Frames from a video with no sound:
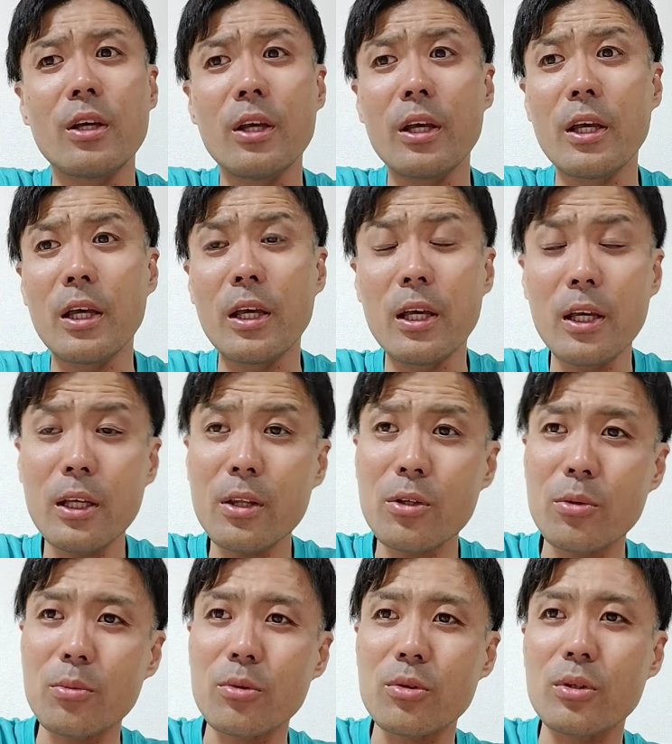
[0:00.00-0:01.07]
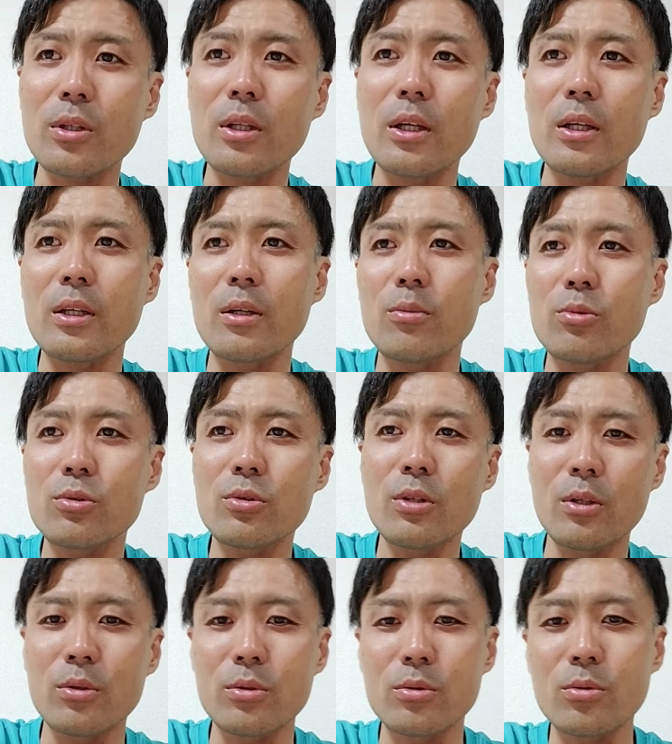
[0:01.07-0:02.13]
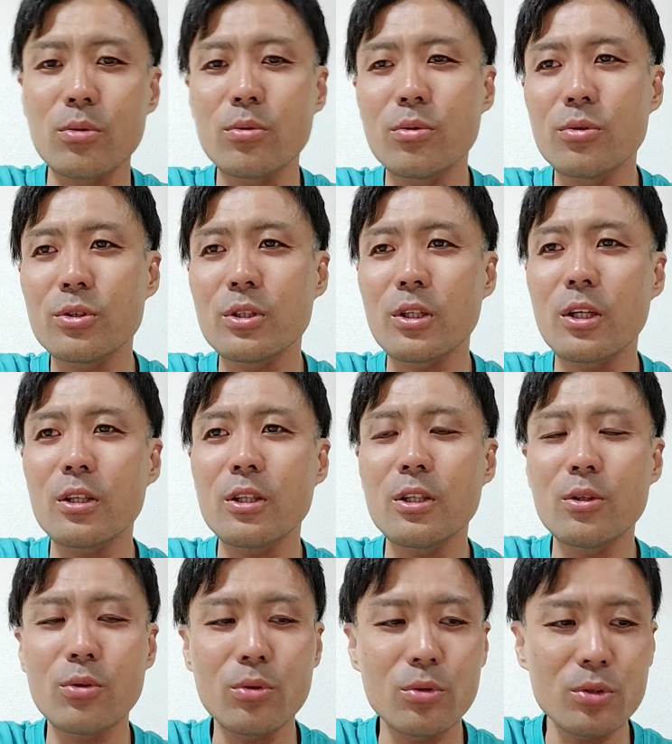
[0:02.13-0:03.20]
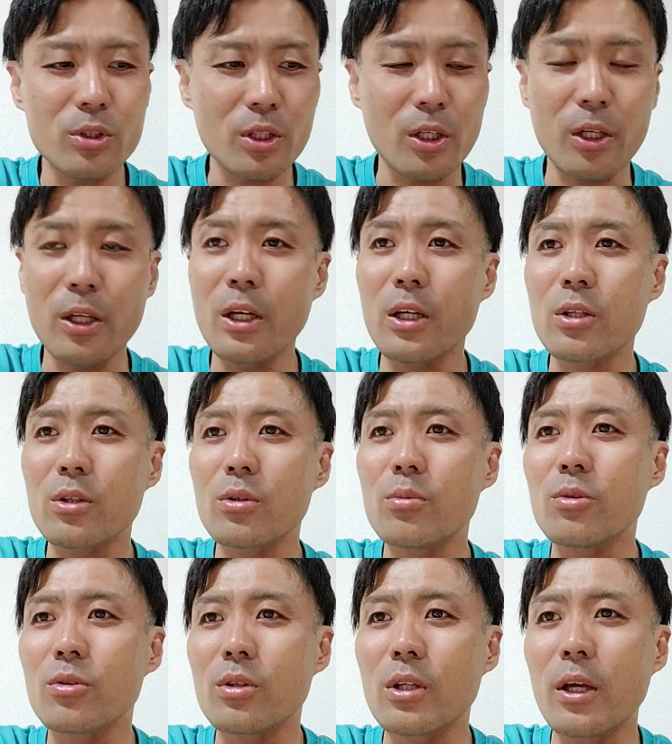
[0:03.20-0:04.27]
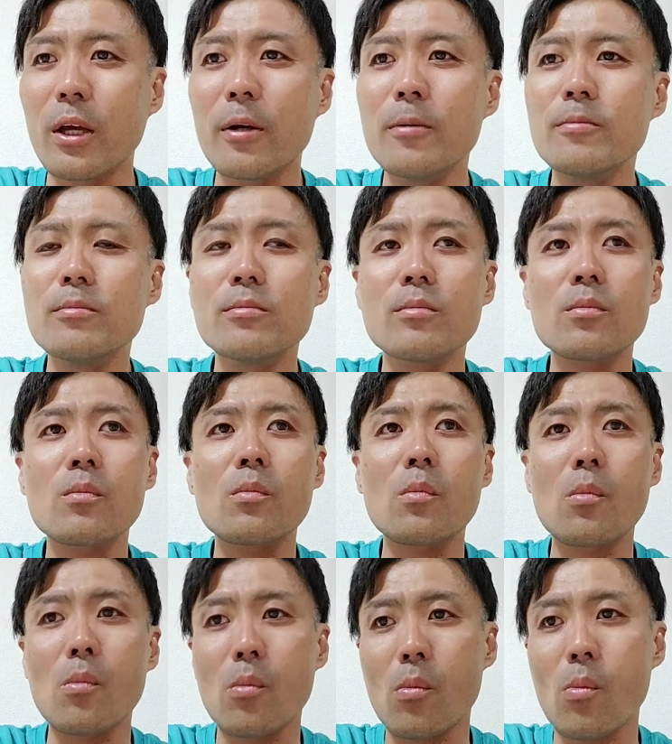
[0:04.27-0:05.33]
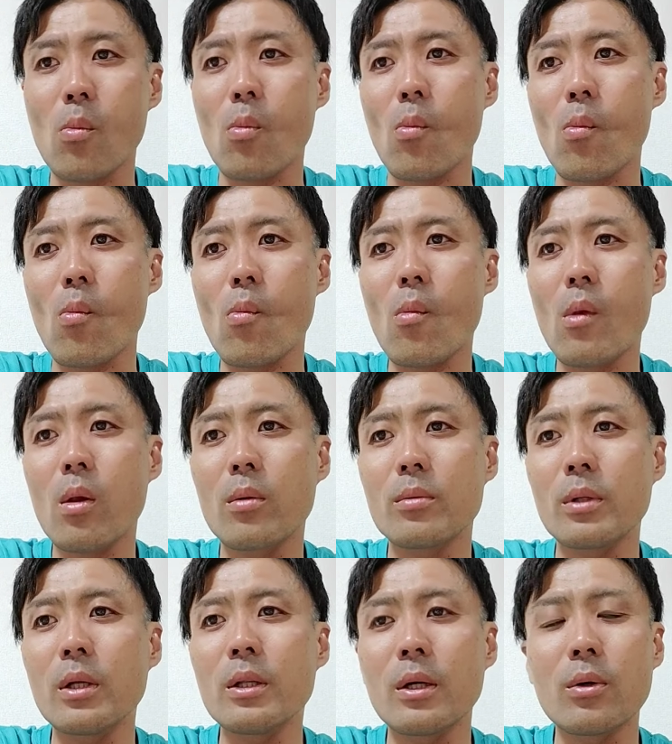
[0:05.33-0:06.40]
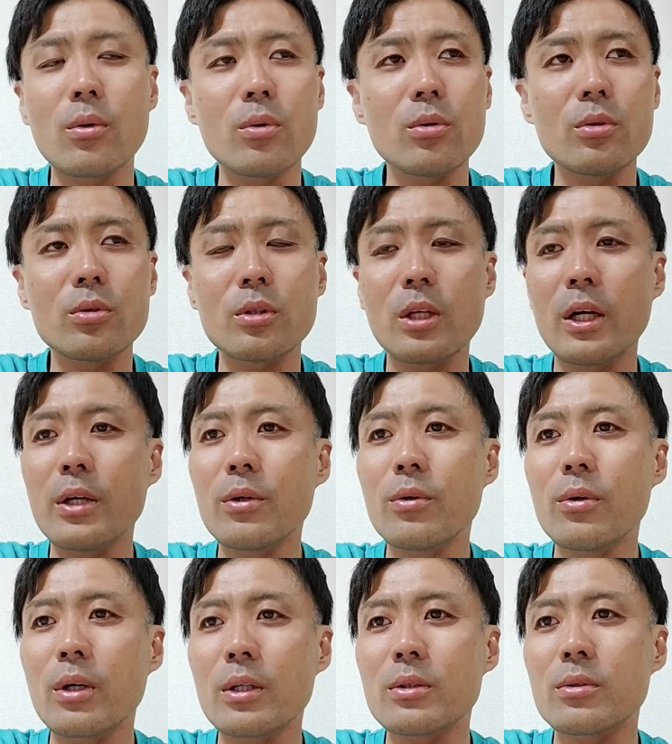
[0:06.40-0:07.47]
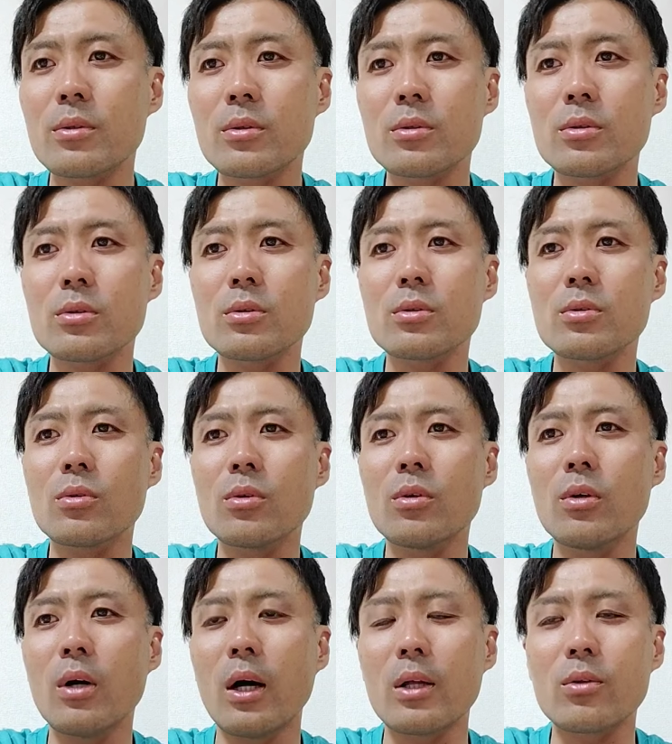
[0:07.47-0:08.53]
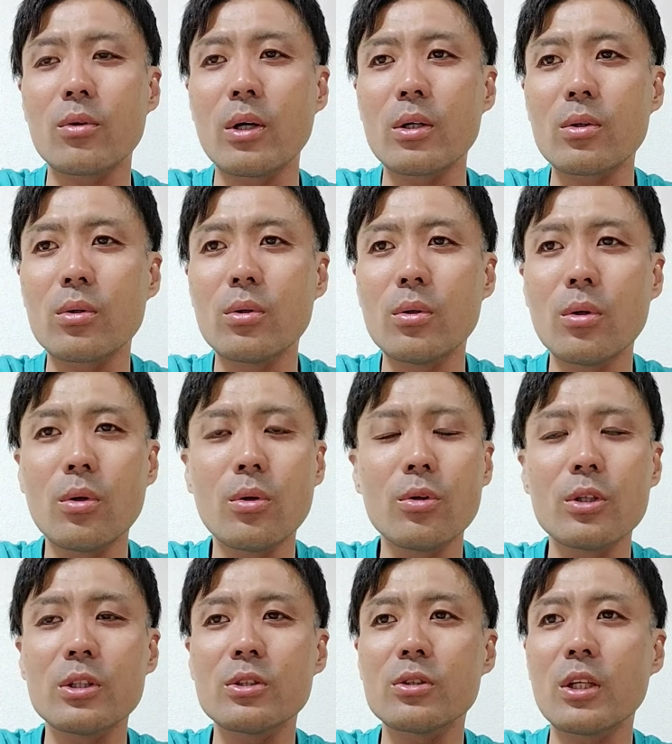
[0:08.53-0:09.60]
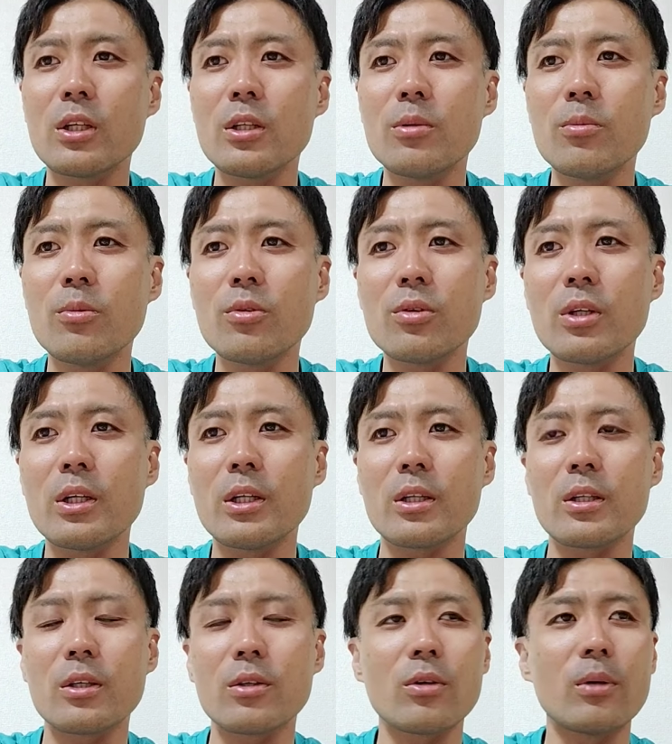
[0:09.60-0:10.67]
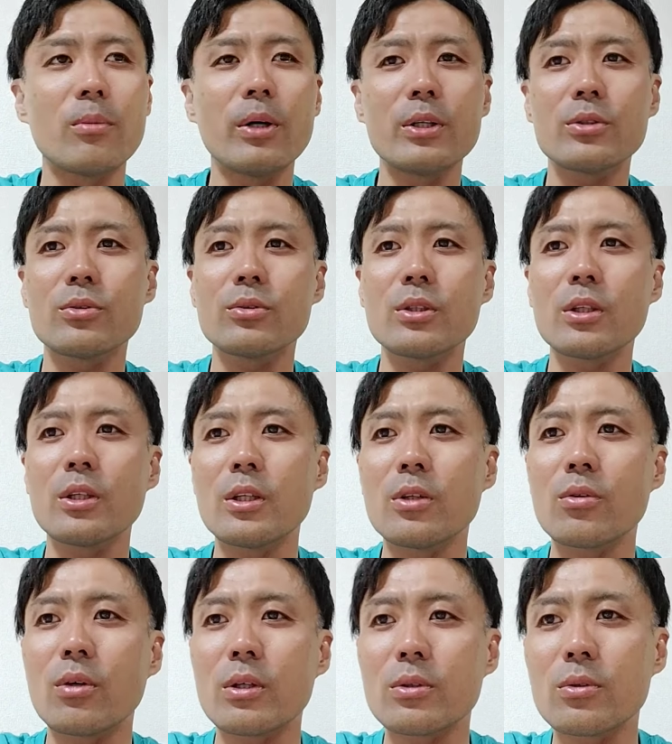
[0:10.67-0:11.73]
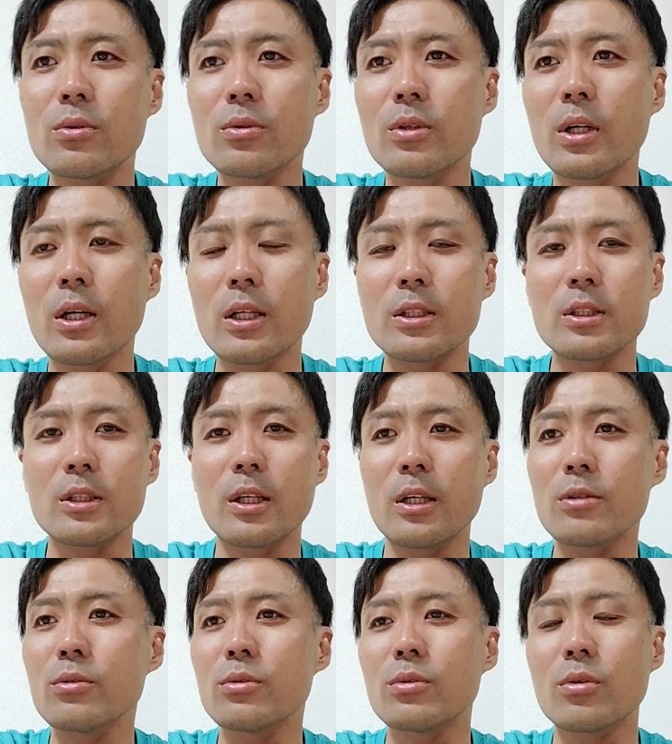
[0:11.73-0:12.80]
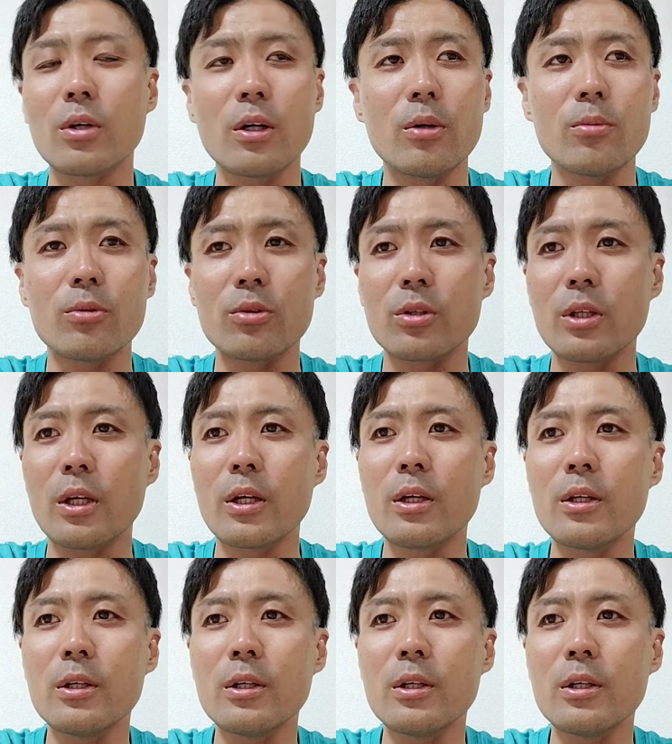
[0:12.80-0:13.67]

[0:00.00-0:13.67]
ええと思って、いや、もうそんなの録音して、勝手に録音したらええやんと思って、うん。なんなん、この対応がその、その後、あと法律的に問題になったりとか、賠償責任とか、そういう話になるんとか思って、